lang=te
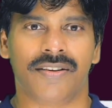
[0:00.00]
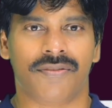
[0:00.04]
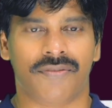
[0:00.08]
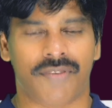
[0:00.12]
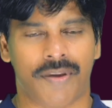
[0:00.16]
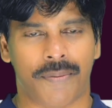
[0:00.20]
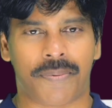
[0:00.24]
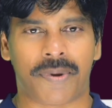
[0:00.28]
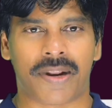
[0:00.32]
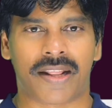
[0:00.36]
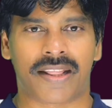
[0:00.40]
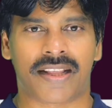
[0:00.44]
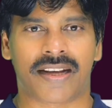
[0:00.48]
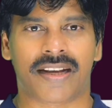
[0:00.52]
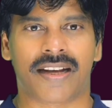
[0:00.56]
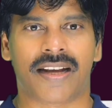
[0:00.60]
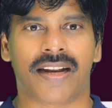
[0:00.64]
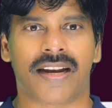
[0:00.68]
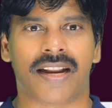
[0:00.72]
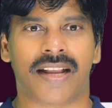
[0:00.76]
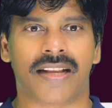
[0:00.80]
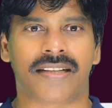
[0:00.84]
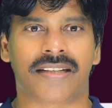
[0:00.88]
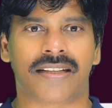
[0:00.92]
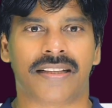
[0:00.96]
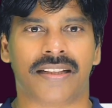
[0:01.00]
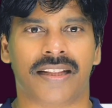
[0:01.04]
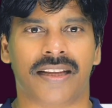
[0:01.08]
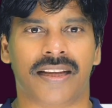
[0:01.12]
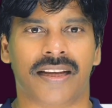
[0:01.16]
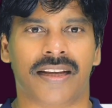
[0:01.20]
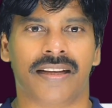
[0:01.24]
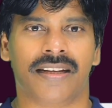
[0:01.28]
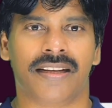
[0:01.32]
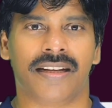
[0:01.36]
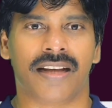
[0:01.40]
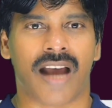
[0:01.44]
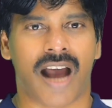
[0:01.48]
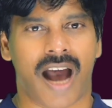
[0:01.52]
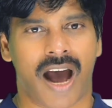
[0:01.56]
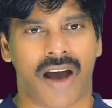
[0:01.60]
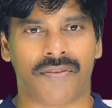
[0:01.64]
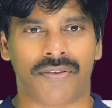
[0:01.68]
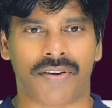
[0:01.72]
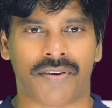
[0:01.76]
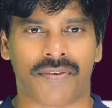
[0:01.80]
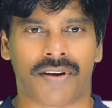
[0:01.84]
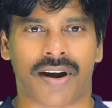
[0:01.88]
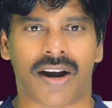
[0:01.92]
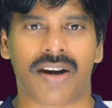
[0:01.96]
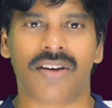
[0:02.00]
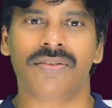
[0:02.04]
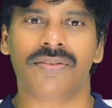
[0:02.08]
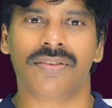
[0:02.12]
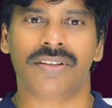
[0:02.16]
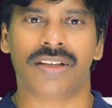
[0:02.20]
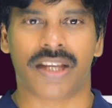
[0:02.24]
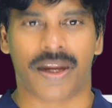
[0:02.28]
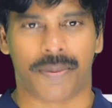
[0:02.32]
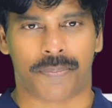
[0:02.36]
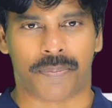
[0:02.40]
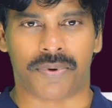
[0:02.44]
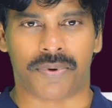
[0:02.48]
విపరీతంగా నచ్చింది ఆ వివరాలు ఇప్పుడు